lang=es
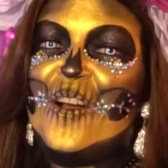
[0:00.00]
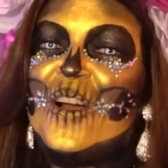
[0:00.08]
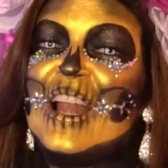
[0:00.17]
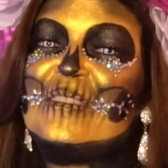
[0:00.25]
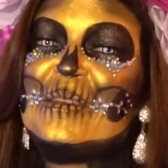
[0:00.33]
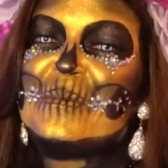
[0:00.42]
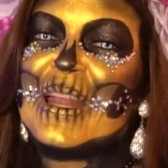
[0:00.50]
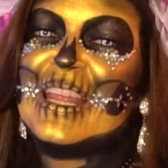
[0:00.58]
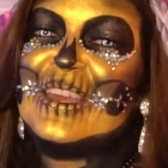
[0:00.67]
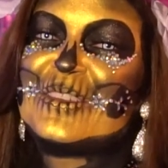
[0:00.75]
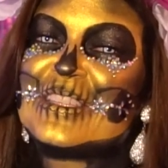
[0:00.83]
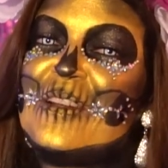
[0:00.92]
Hola,
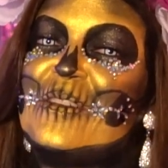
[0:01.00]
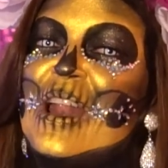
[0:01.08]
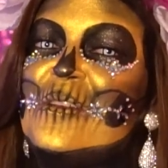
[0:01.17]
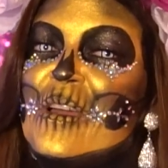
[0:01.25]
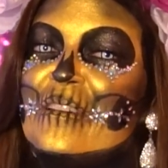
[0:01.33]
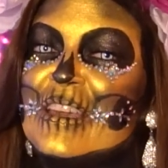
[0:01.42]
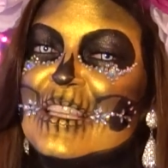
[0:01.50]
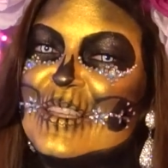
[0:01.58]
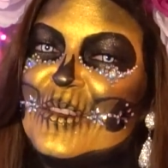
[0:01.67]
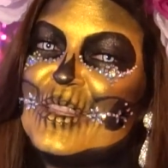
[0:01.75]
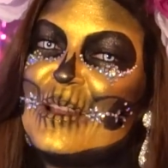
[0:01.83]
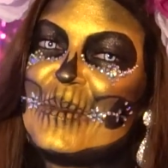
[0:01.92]
bienvenidos a una nueva
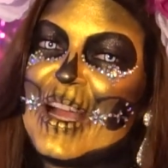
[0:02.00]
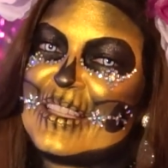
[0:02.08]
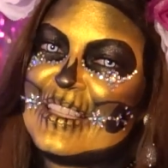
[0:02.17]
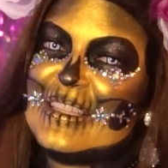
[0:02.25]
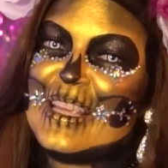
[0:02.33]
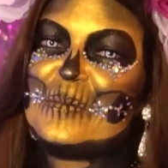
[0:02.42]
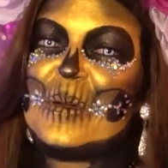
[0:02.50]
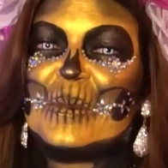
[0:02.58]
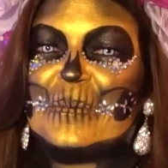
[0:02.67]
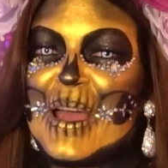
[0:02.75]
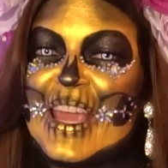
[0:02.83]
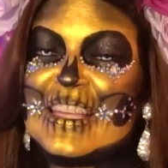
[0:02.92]
edición del Magazine Sirvo a
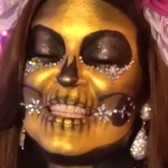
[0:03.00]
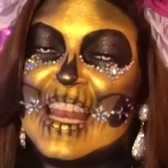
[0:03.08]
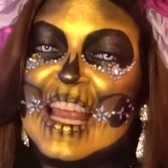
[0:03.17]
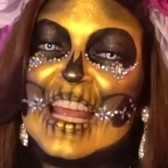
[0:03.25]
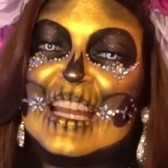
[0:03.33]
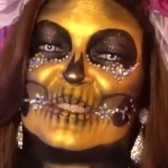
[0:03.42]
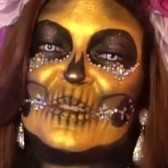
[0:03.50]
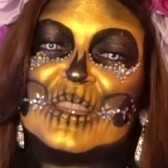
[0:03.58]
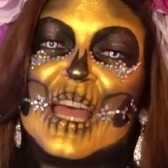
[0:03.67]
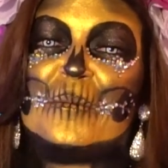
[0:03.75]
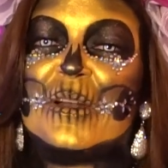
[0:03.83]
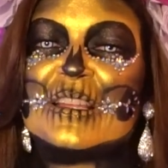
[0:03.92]
mi País, en el que les
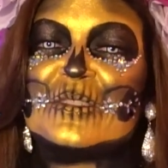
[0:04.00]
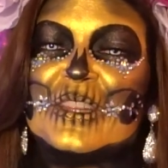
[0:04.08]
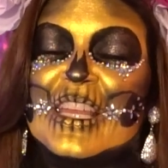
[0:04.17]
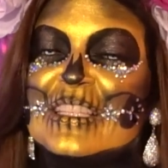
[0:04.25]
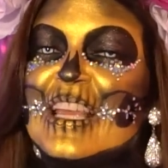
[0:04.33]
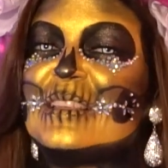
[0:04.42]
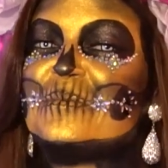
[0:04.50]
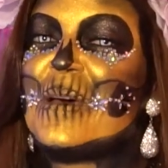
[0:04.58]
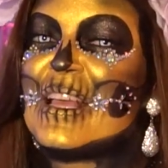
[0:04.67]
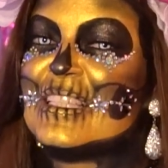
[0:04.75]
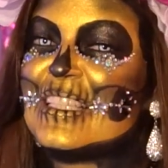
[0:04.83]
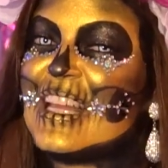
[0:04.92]
contamos las noticias
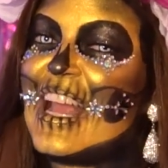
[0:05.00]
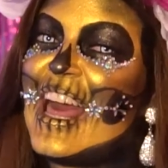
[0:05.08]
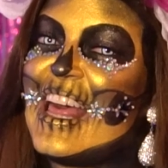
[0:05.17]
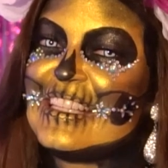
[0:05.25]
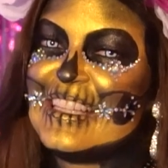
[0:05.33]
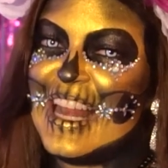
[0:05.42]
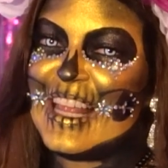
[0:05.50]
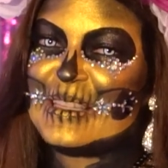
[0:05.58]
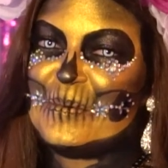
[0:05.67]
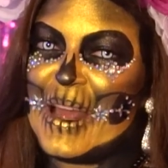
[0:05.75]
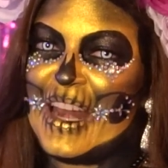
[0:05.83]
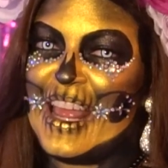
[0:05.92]
más destacadas de la
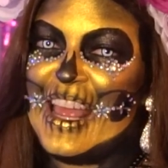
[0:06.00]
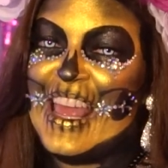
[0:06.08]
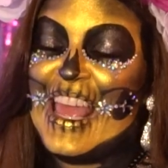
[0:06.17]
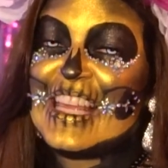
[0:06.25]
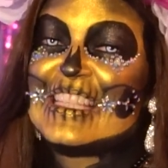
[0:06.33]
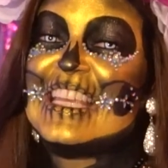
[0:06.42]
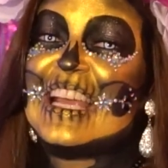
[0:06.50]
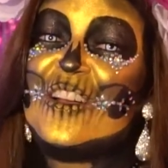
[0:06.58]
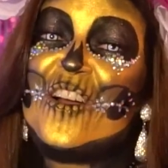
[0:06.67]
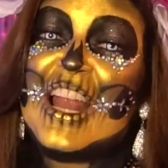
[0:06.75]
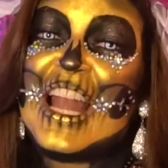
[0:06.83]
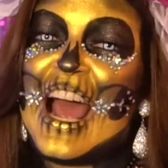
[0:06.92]
semana.
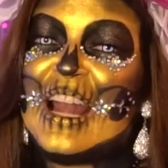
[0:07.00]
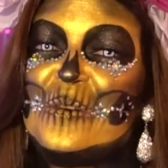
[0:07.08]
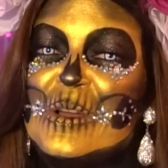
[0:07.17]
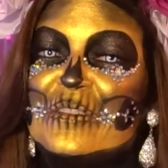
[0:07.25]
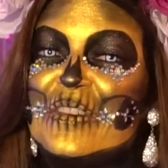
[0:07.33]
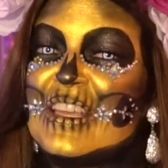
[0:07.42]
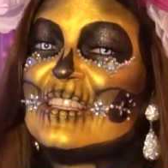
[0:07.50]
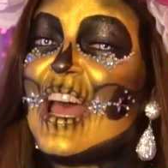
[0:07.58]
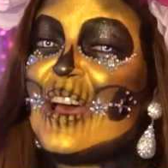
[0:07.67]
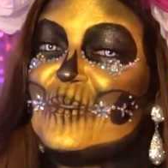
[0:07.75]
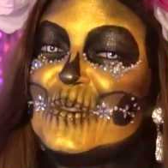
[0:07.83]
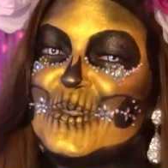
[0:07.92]
Llegó el Halloween Fest
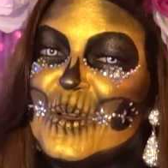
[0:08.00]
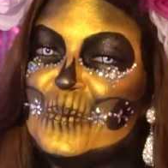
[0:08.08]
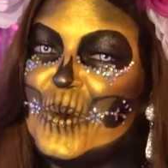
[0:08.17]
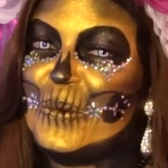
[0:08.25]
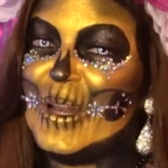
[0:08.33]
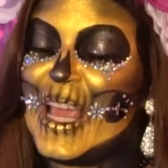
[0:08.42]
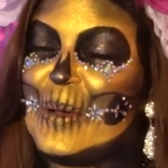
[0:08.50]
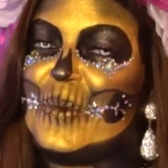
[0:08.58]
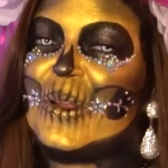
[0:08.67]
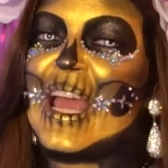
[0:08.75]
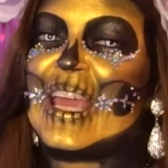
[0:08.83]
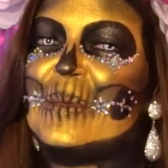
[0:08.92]
a función pública,
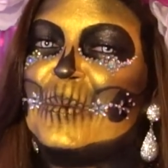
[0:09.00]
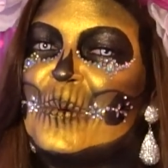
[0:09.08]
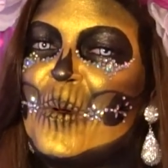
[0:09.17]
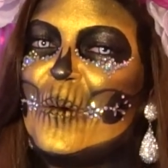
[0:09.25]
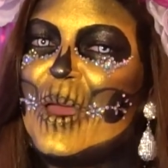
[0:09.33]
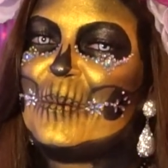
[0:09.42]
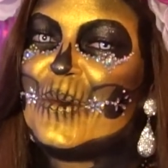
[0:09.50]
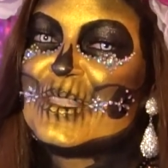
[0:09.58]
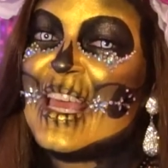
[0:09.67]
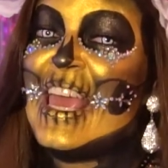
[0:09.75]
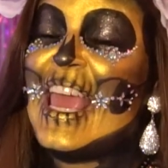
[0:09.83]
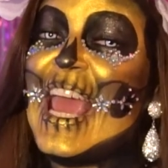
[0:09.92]
porque aquí promovemos
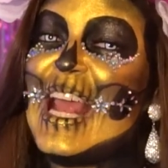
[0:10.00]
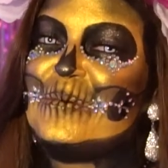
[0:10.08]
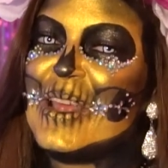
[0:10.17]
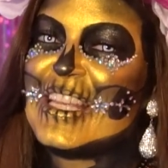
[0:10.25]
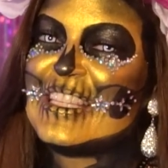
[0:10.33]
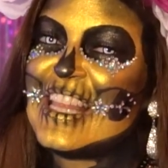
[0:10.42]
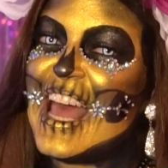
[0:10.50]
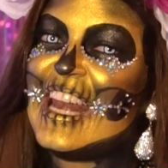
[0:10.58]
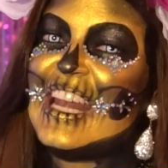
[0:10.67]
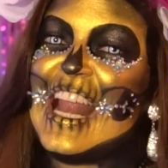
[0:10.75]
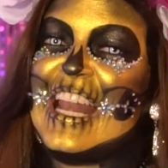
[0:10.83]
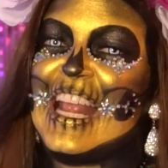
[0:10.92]
el
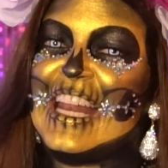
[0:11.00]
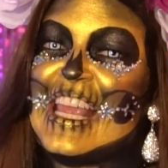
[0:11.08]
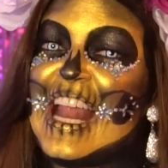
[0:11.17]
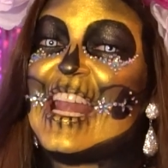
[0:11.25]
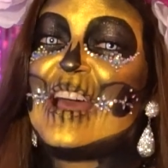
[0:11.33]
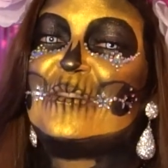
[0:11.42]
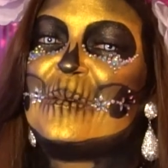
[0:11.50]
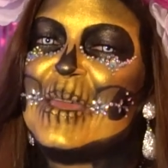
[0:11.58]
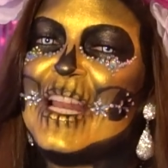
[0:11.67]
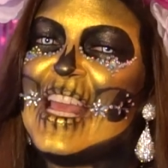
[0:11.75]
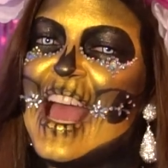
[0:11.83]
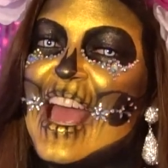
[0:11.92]
bienestar, la alegría, la
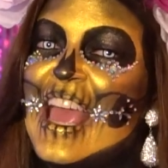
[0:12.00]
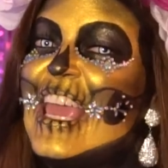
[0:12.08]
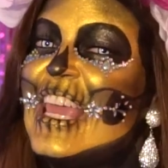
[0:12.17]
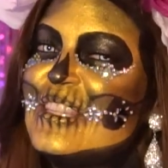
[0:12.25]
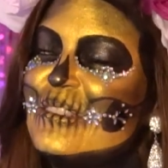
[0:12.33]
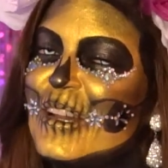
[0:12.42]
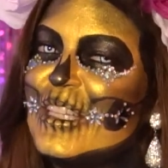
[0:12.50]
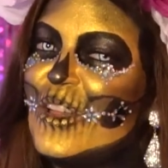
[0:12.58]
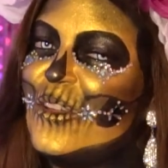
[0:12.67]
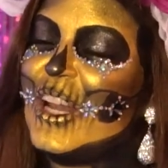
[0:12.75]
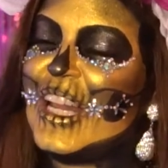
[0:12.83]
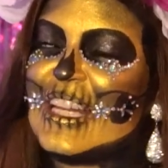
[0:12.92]
familia y sobre
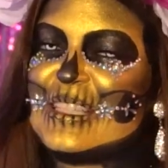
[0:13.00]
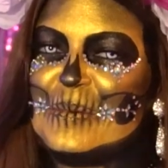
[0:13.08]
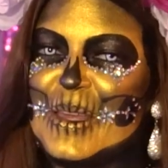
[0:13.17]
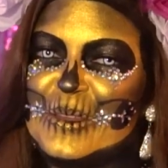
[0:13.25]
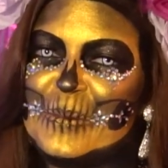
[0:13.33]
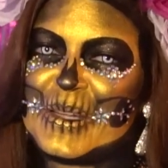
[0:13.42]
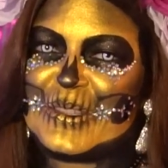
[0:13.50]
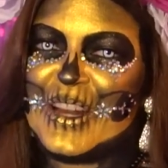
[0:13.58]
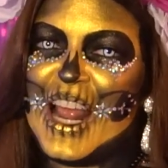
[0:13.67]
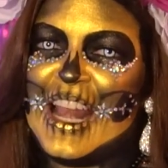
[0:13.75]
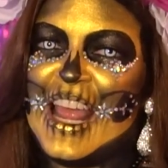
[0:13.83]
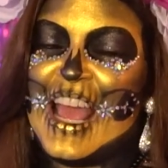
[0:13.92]
todo el crecimiento
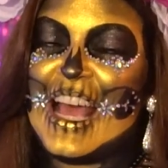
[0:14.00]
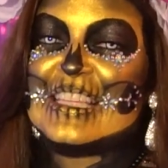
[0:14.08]
personal.